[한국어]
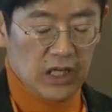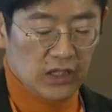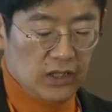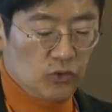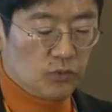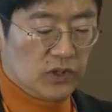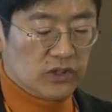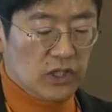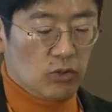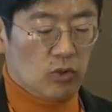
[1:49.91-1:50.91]
그다음에 두
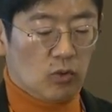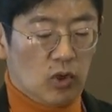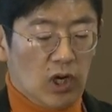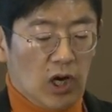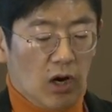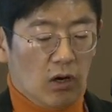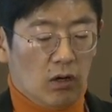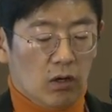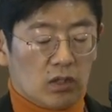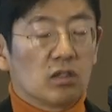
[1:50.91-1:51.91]
번째로
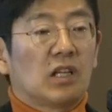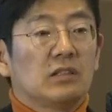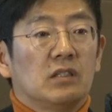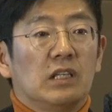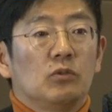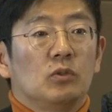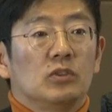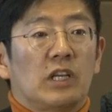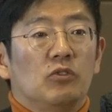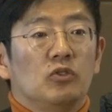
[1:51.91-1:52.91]
어, 그렇다 하더라도
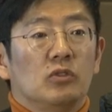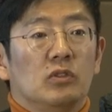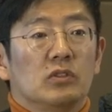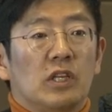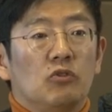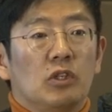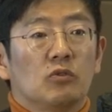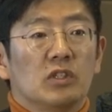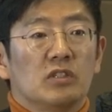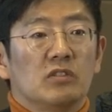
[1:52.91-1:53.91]
자유주, 자유주의
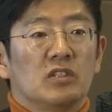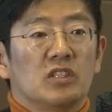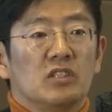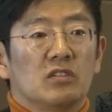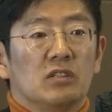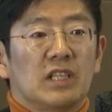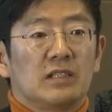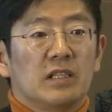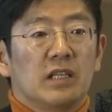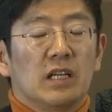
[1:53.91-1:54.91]
국제정치 질서
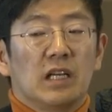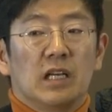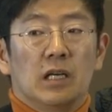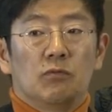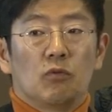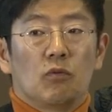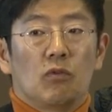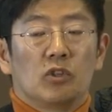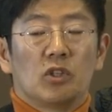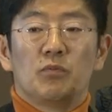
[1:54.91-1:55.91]
자체가
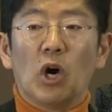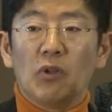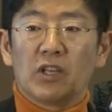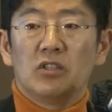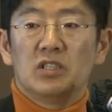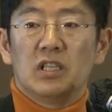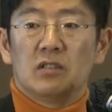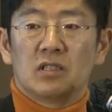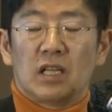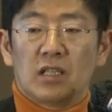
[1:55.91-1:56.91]
어떤 변화 현실에
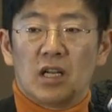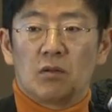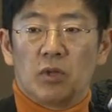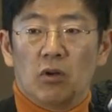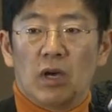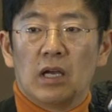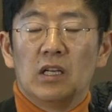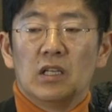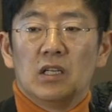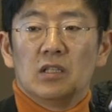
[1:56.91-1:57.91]
있어서 나타나는 변화
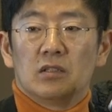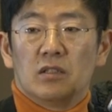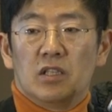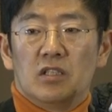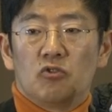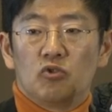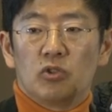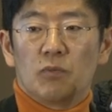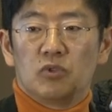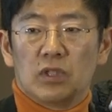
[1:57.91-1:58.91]
특히 이제
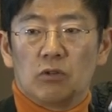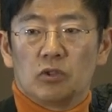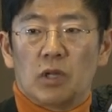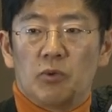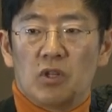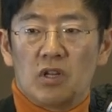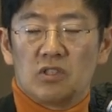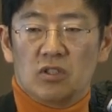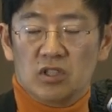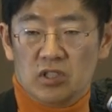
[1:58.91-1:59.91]
중국의 부상으로 대표되는
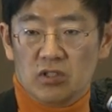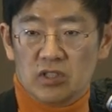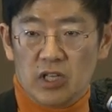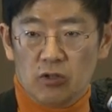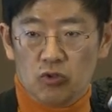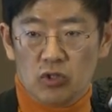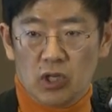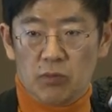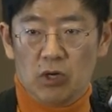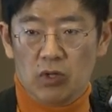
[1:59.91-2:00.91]
전체적인 세력
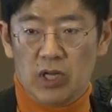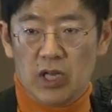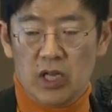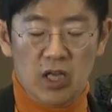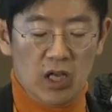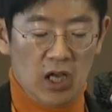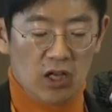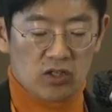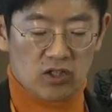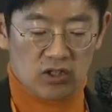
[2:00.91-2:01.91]
균형의 변화에
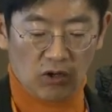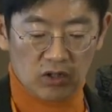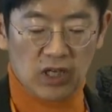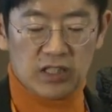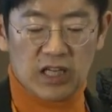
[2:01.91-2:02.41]
적응하지